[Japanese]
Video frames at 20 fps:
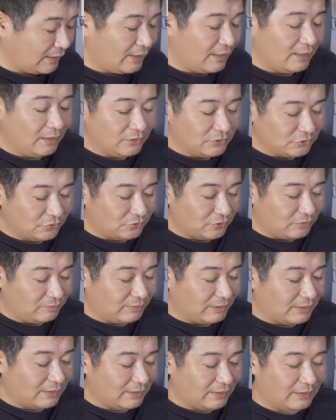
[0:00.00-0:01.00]
あちょっと
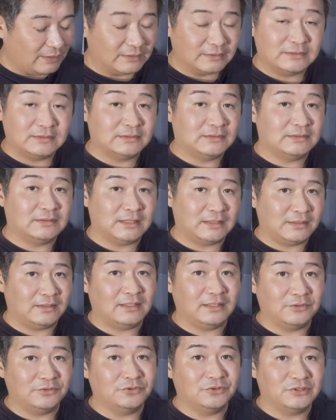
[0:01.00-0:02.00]
今から
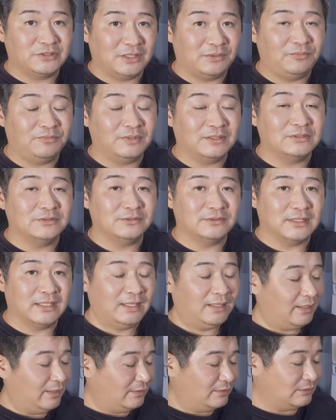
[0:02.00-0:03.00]
セッティングをしてみますん
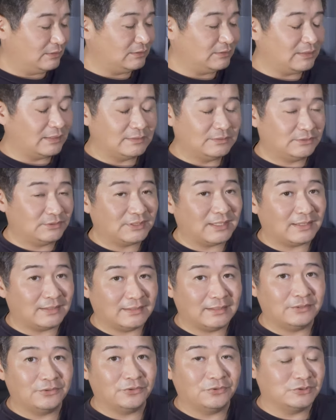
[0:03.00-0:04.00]
で、実際使っ
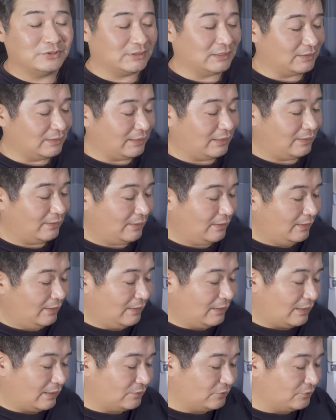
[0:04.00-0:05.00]
てる音声ねあ